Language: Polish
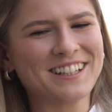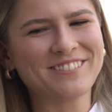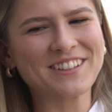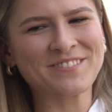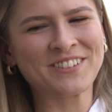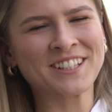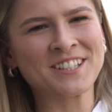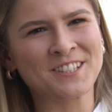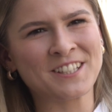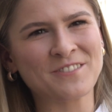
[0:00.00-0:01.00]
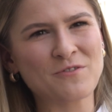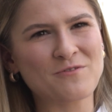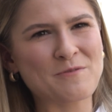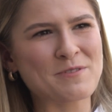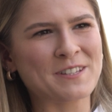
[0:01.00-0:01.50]
Jak nie zapytacie, co sobie
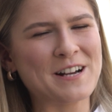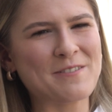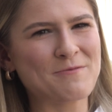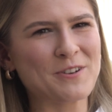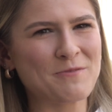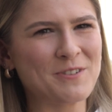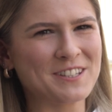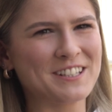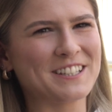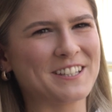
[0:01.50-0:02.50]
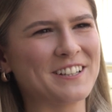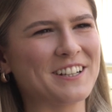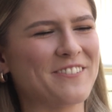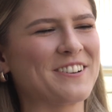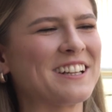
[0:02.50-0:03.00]
wypisałam w moich mocnych
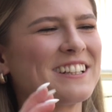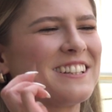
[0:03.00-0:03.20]
stronach przed